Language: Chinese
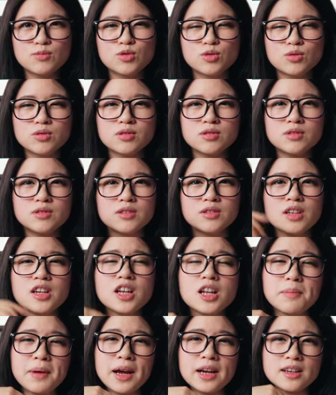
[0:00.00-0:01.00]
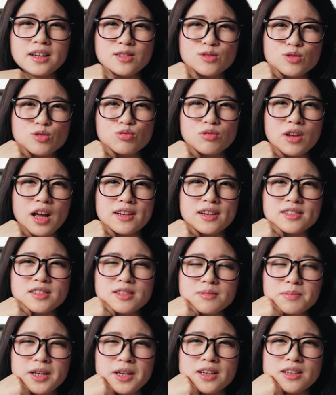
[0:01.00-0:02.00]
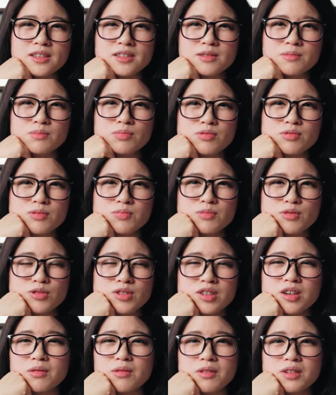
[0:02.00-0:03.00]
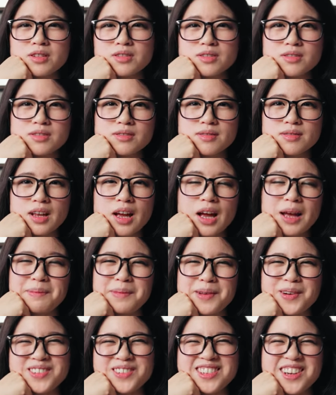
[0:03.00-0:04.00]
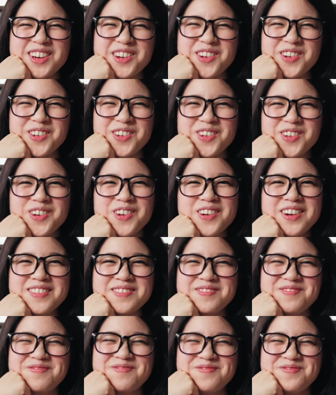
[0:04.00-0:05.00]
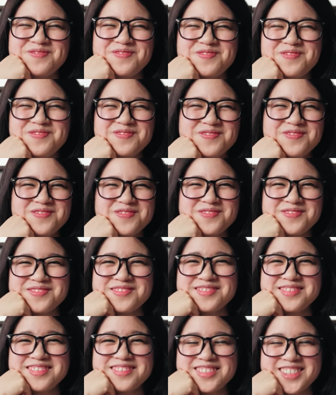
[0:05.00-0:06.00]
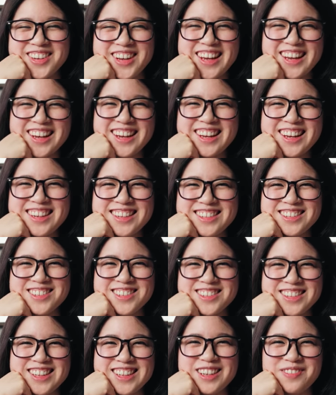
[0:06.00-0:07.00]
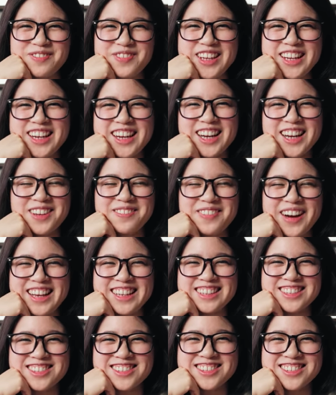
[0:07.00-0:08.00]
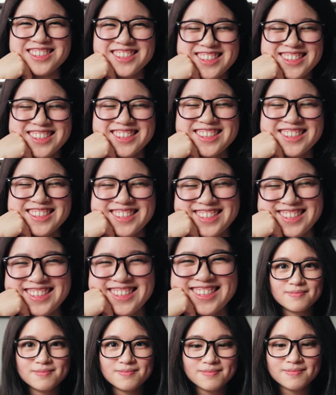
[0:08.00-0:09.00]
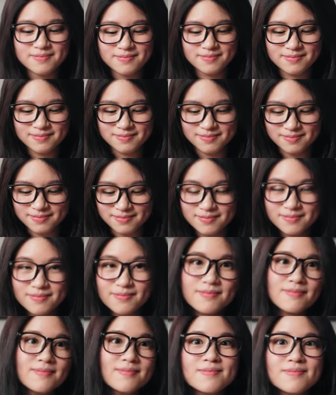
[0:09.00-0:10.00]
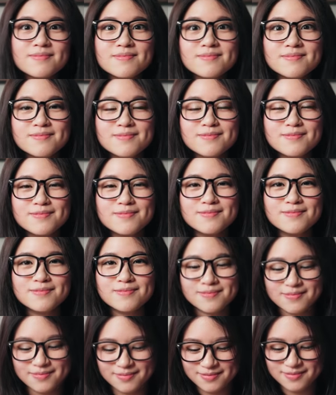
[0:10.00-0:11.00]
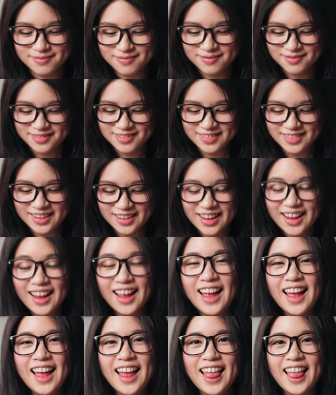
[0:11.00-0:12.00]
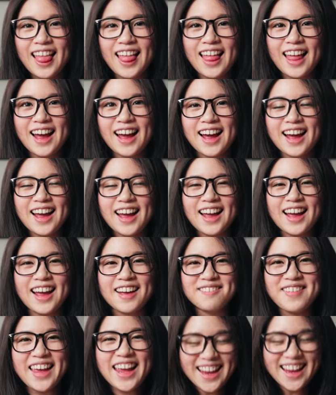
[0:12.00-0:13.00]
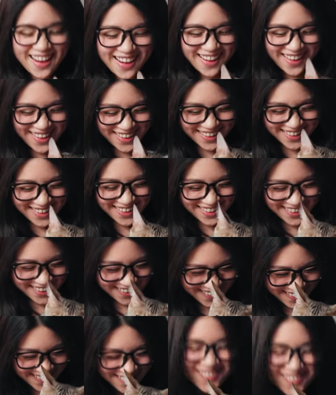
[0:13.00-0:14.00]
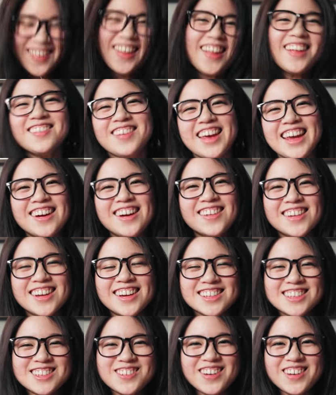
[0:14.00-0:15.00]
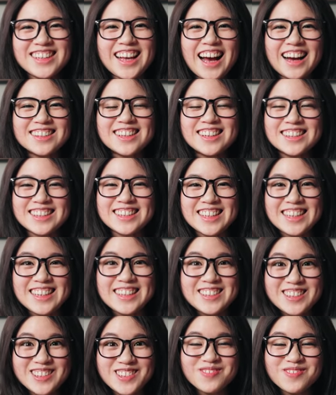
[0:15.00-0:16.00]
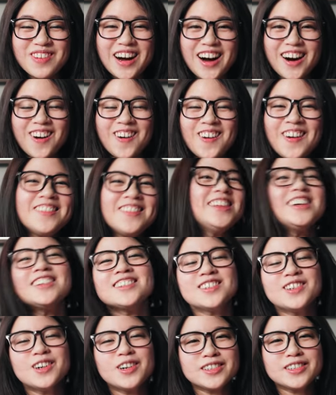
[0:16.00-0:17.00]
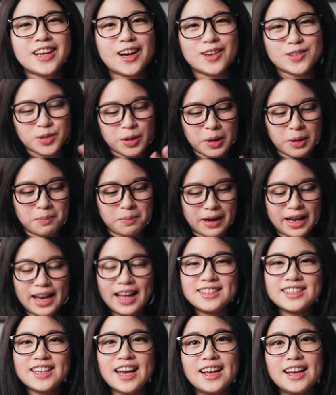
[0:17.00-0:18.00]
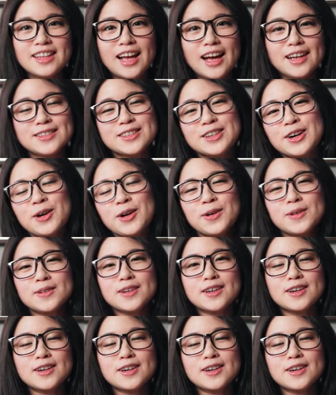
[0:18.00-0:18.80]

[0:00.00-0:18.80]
就是一个礼拜可能出两支片，可是不，目前为止还没有成功过。对，就是一一个礼拜一支。要怎么训练 Bagel 散步呢 ？Bagel，Bagel呢是我养的第一只猫。那时候想说搬来加拿大之后